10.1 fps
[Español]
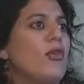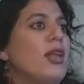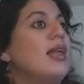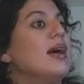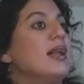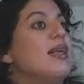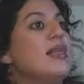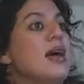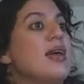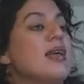de
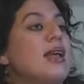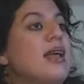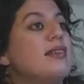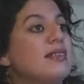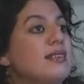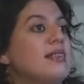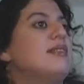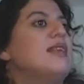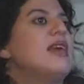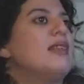ilegalidad y que ella se
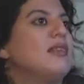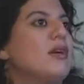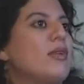sienta